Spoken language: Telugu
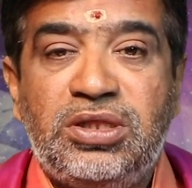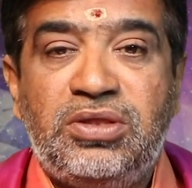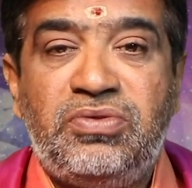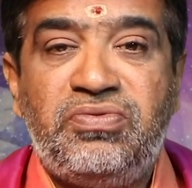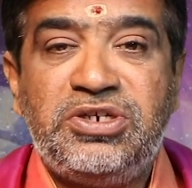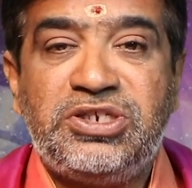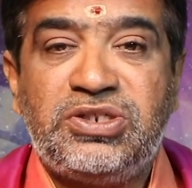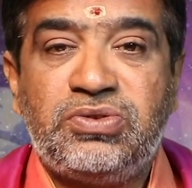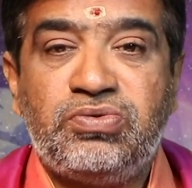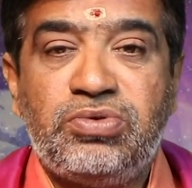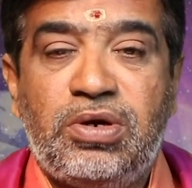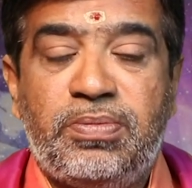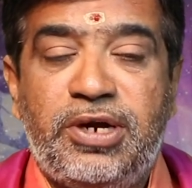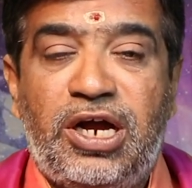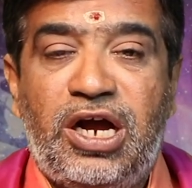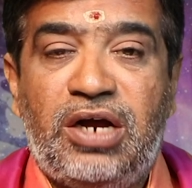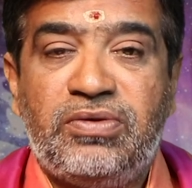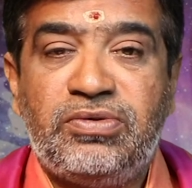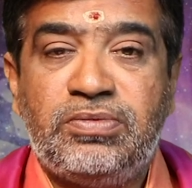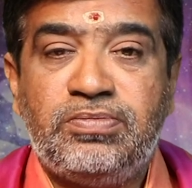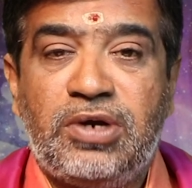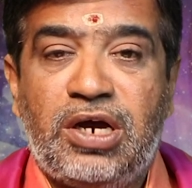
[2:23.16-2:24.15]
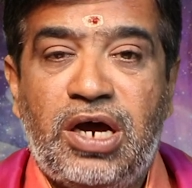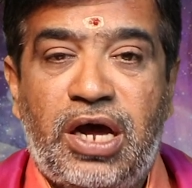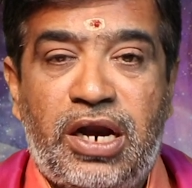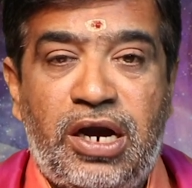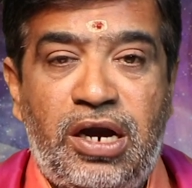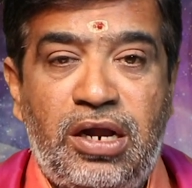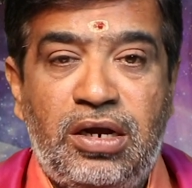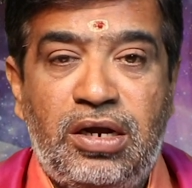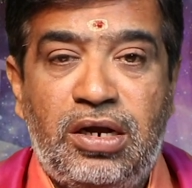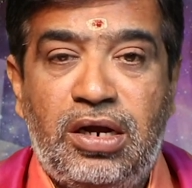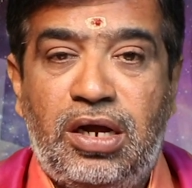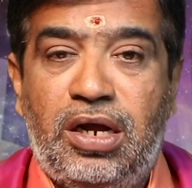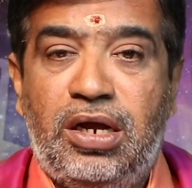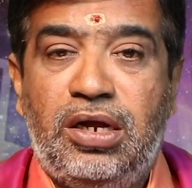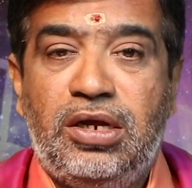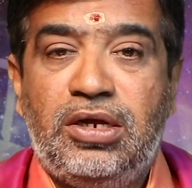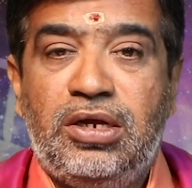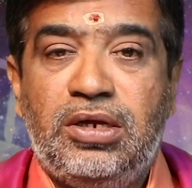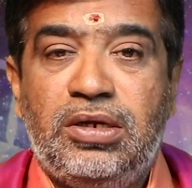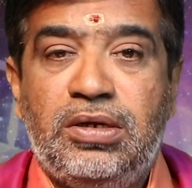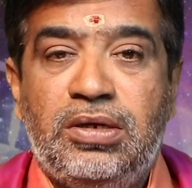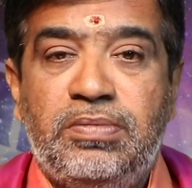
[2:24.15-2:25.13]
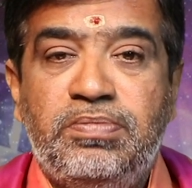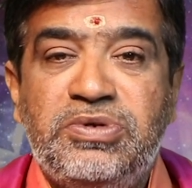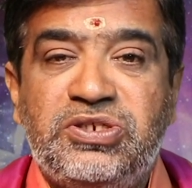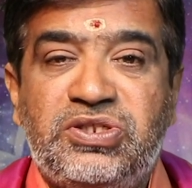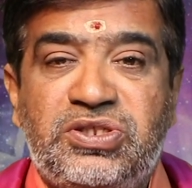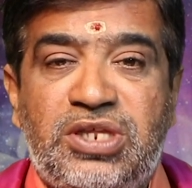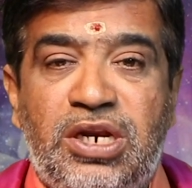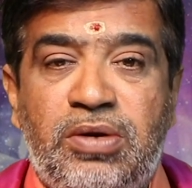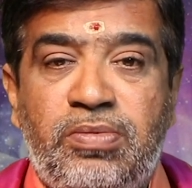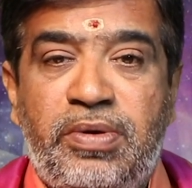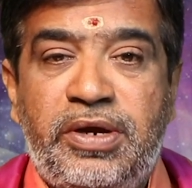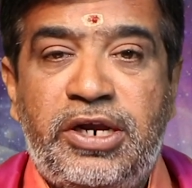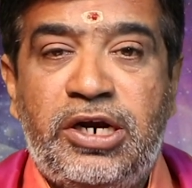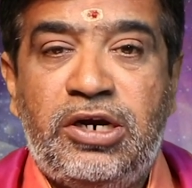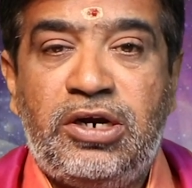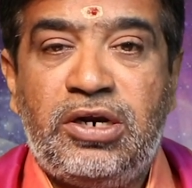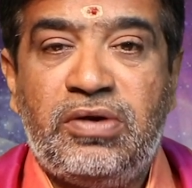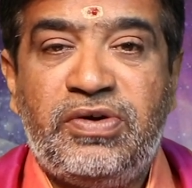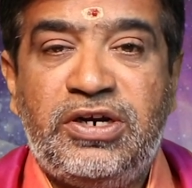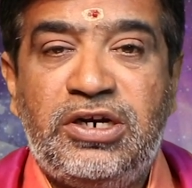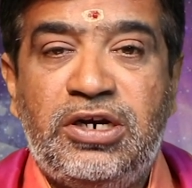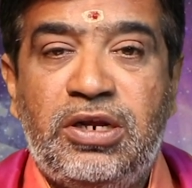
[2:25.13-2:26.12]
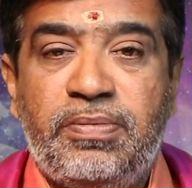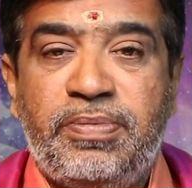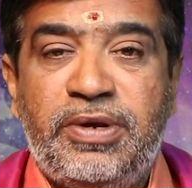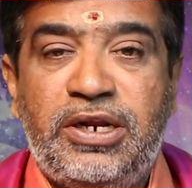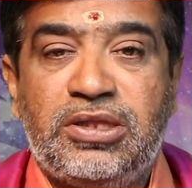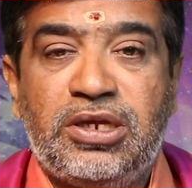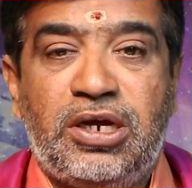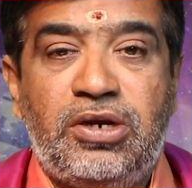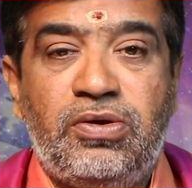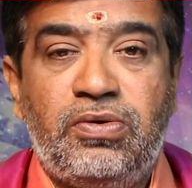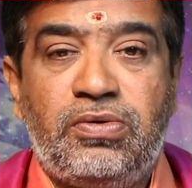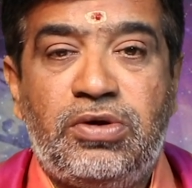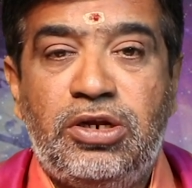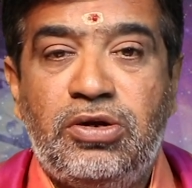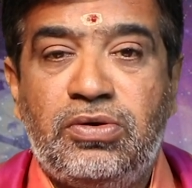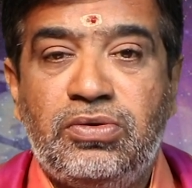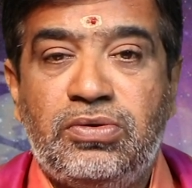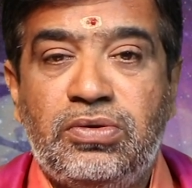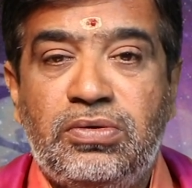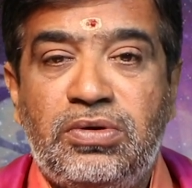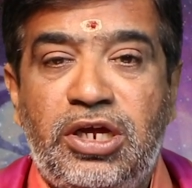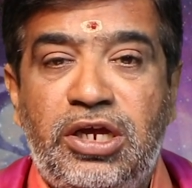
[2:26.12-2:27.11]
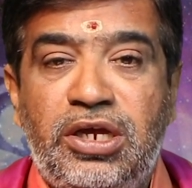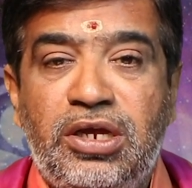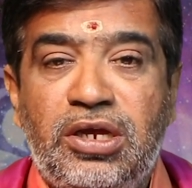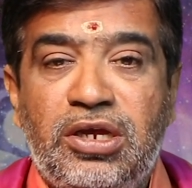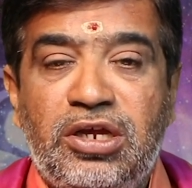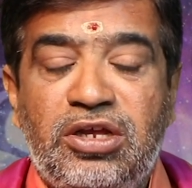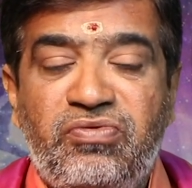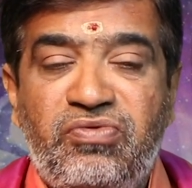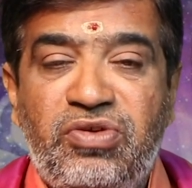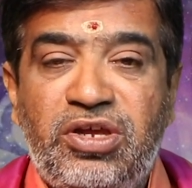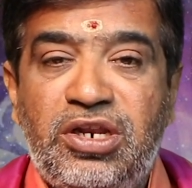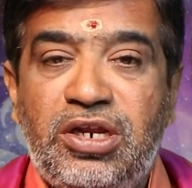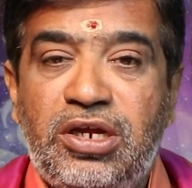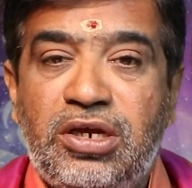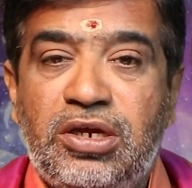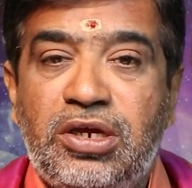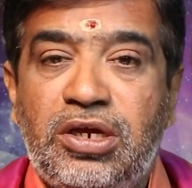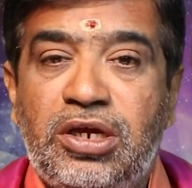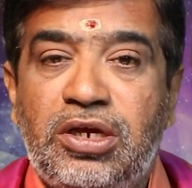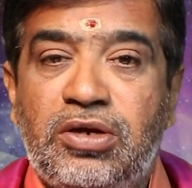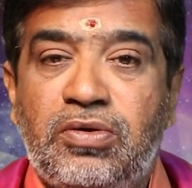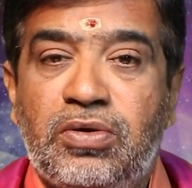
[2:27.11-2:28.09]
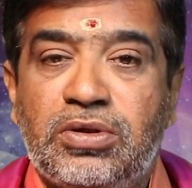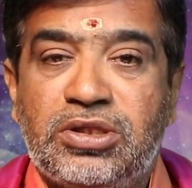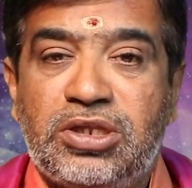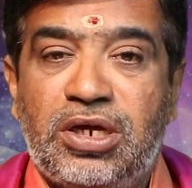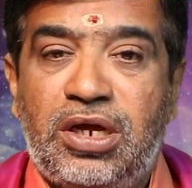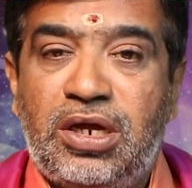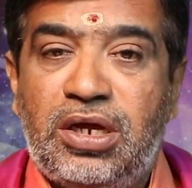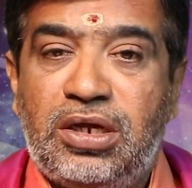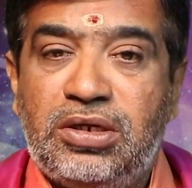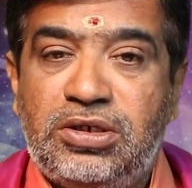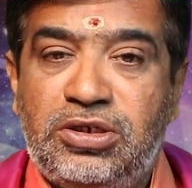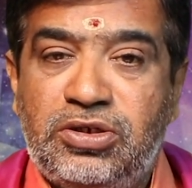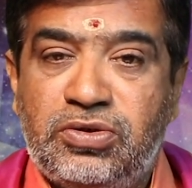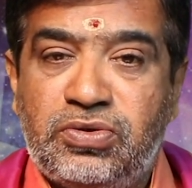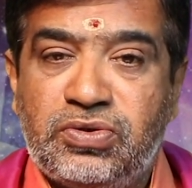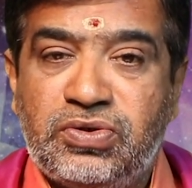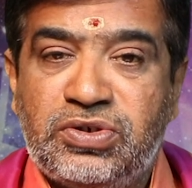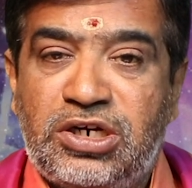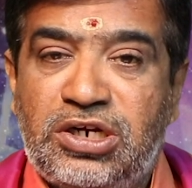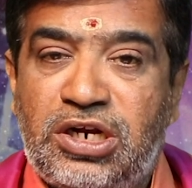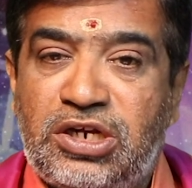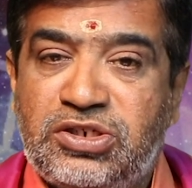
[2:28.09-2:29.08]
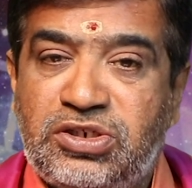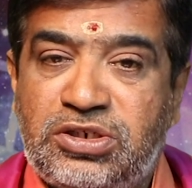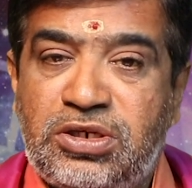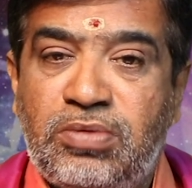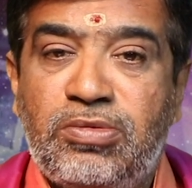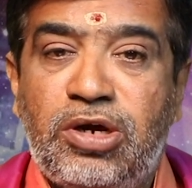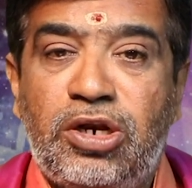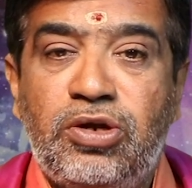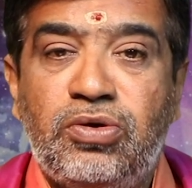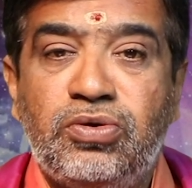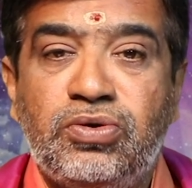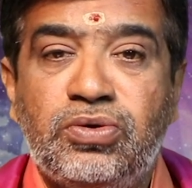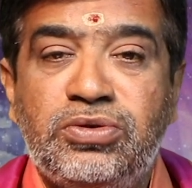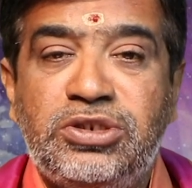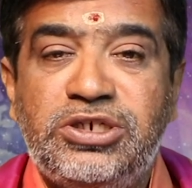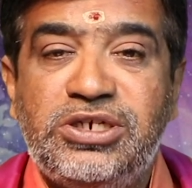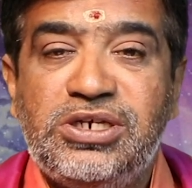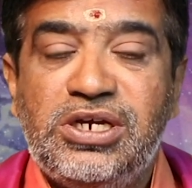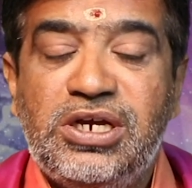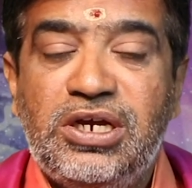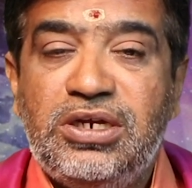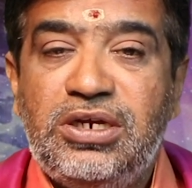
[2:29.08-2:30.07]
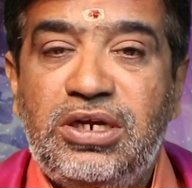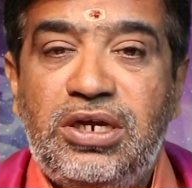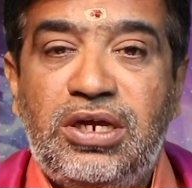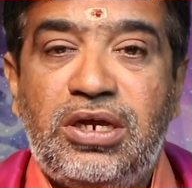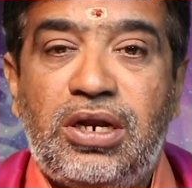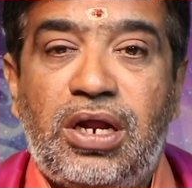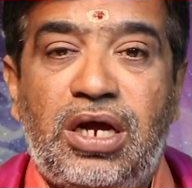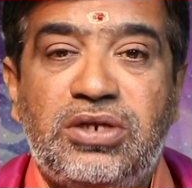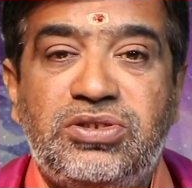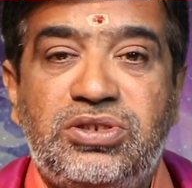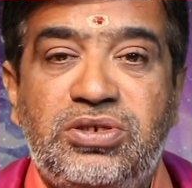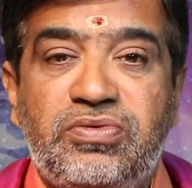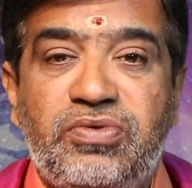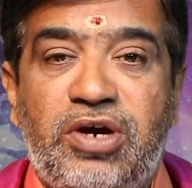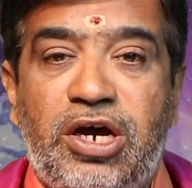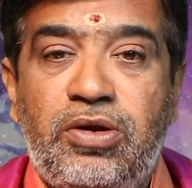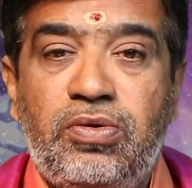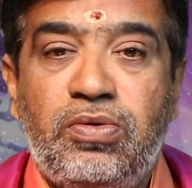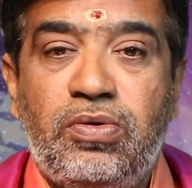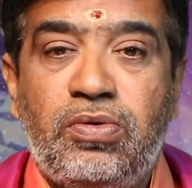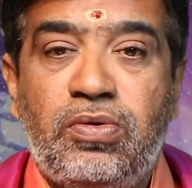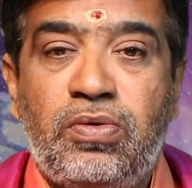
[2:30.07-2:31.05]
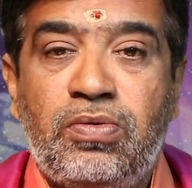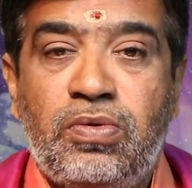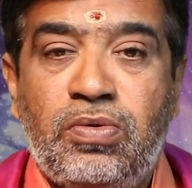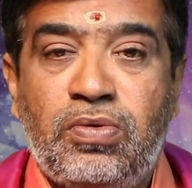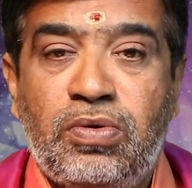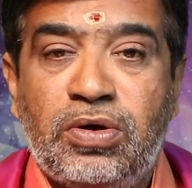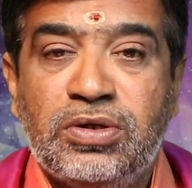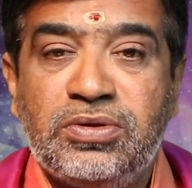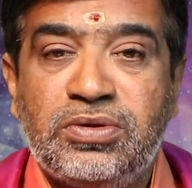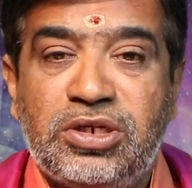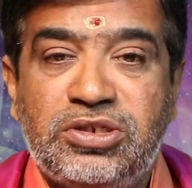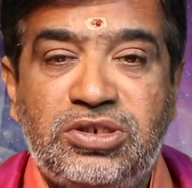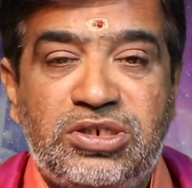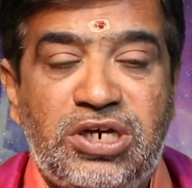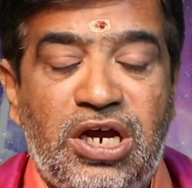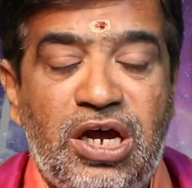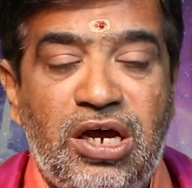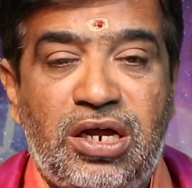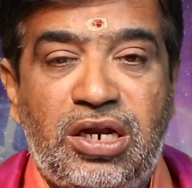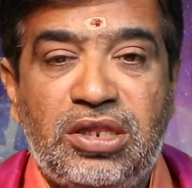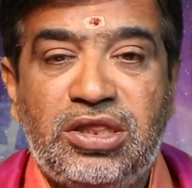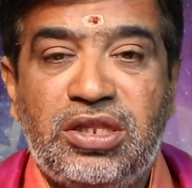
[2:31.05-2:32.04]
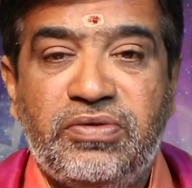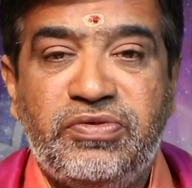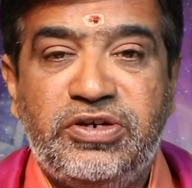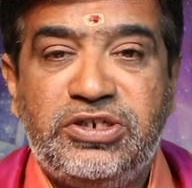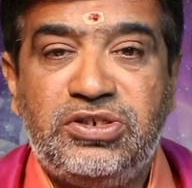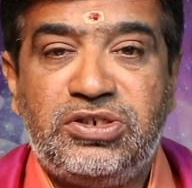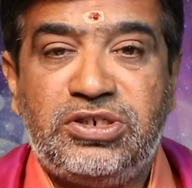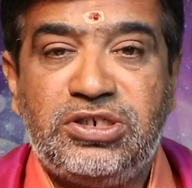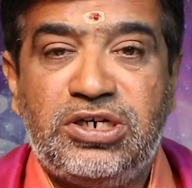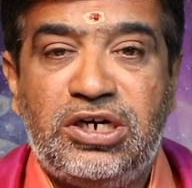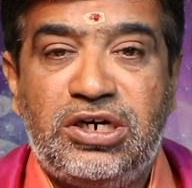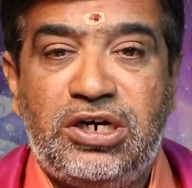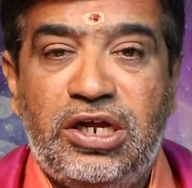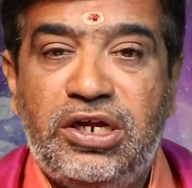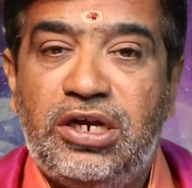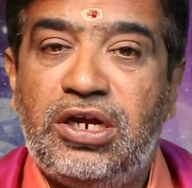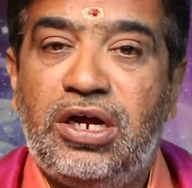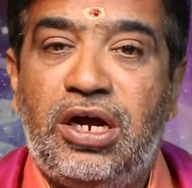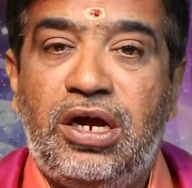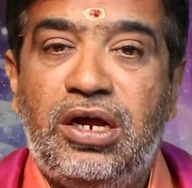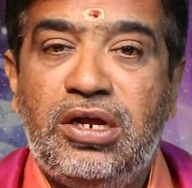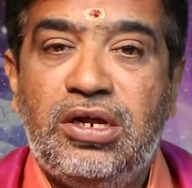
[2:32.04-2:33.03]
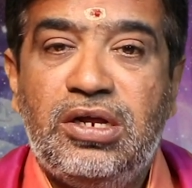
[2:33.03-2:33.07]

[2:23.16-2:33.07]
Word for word: ద్విస్వభావం కారణంగా మిశ్రమైనటువంటి ఫలితాలు కలుగుతున్నాయి వీరికి కొంత ఈ రోజున నష్టం కలుగుతుంది ఈ రాశి వారు కొంత జాగ్రత్త వహించినట్లయినా